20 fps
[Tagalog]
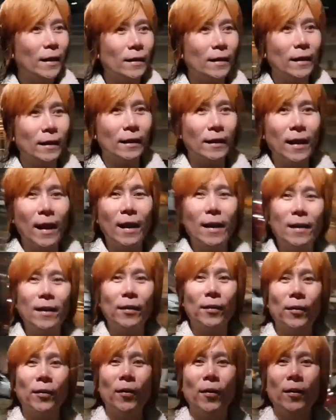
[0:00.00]

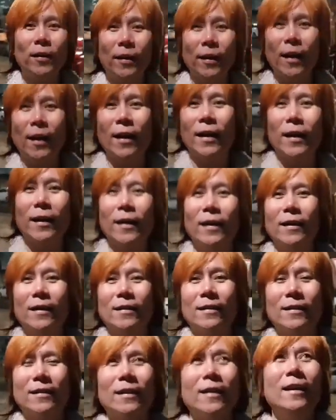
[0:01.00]
naglalaro ng
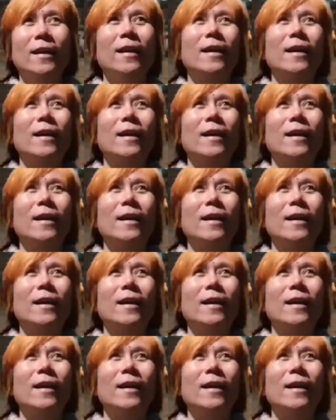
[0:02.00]
is